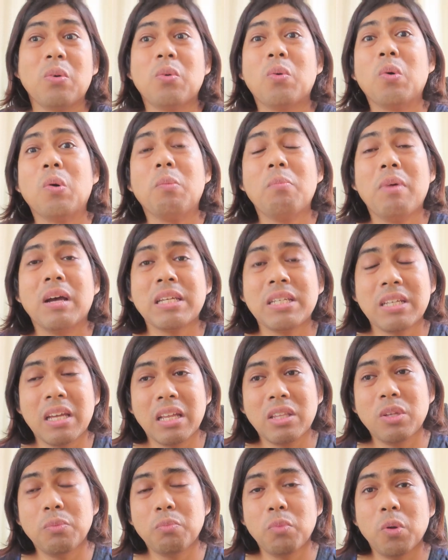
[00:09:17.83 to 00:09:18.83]
Kung
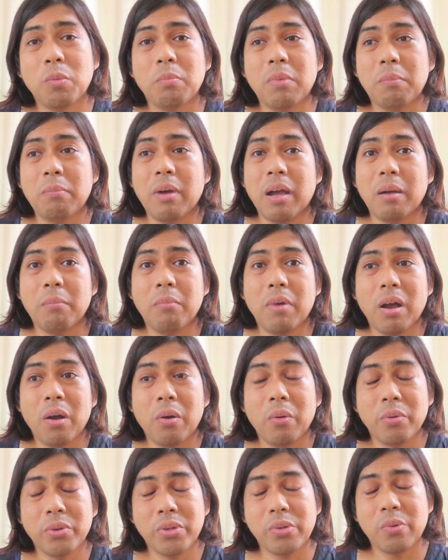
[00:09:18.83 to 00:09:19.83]
masyado pong
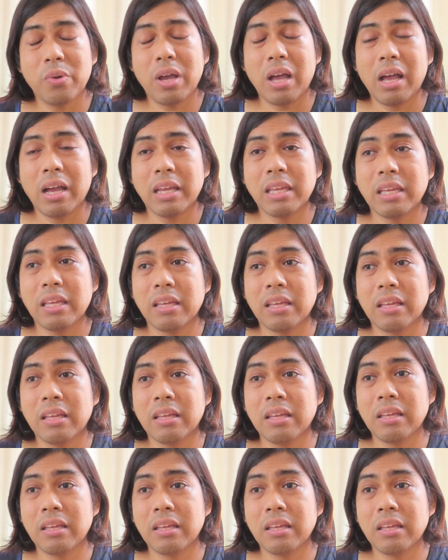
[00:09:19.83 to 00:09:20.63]
mababaw yung aking